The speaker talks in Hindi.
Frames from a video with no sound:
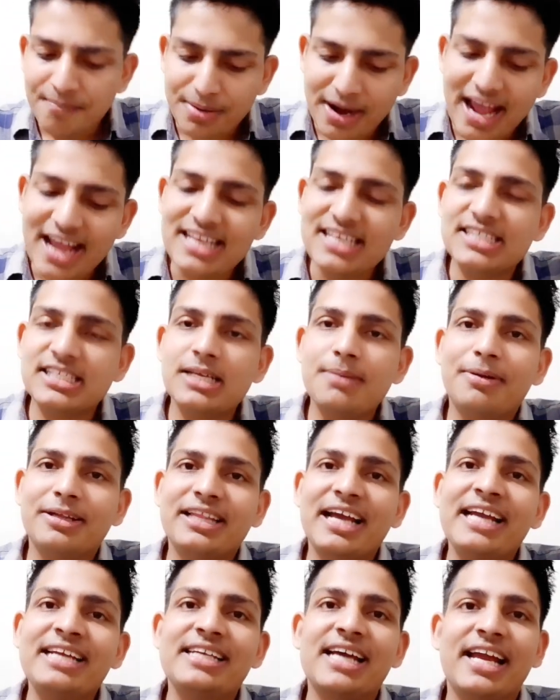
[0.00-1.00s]
प्राइस इसकी
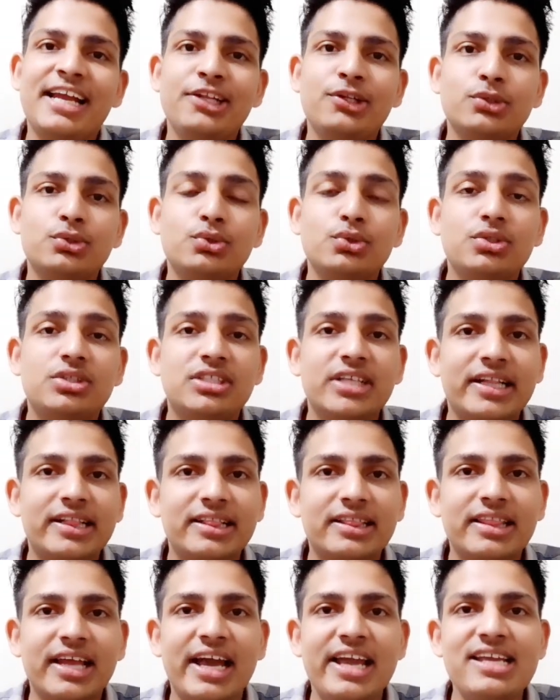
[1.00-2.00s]
बताई जा रही है दोस्तों
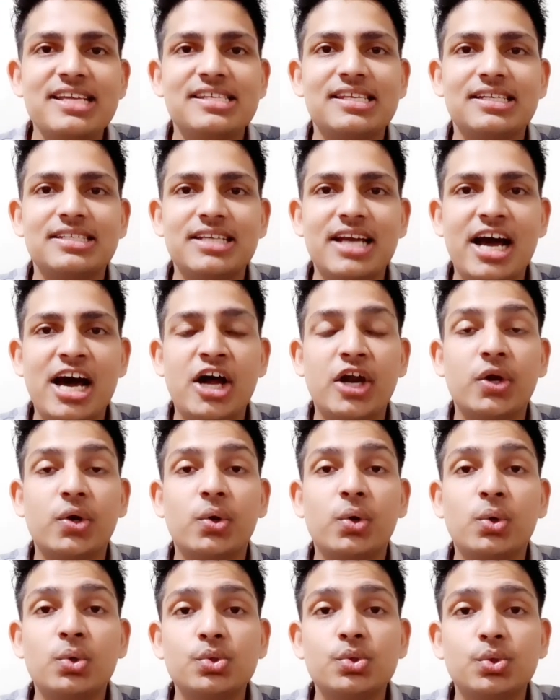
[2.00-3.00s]
सत्ताईस हजार
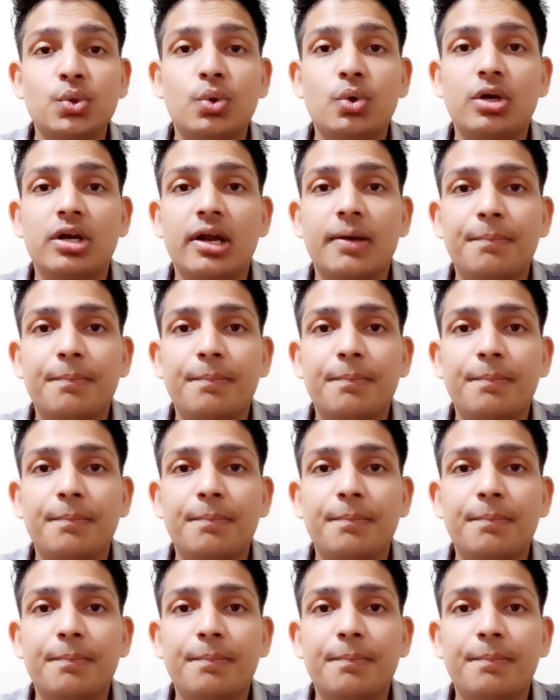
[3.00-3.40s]
नौ सौ